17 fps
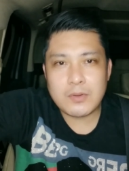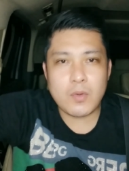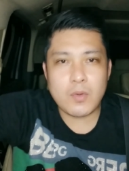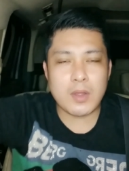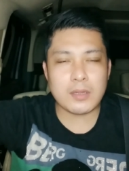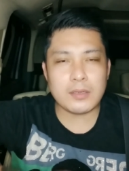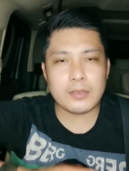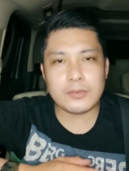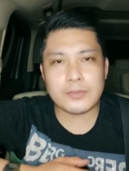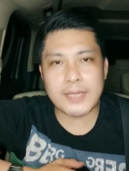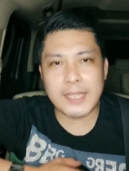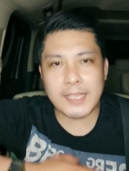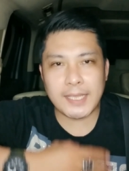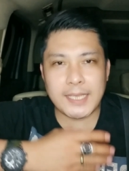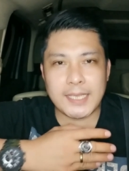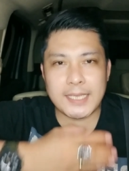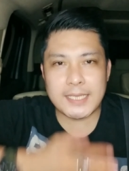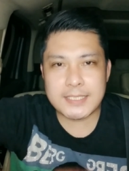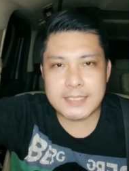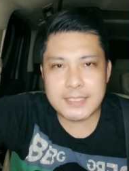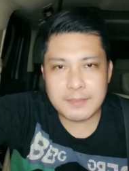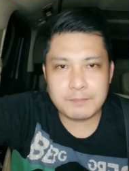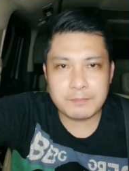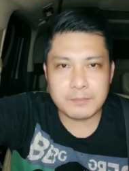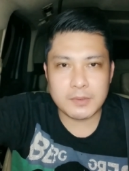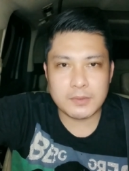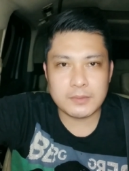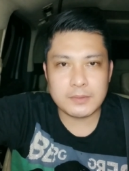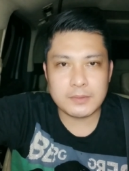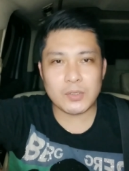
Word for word: kung ano yung naiisip mo,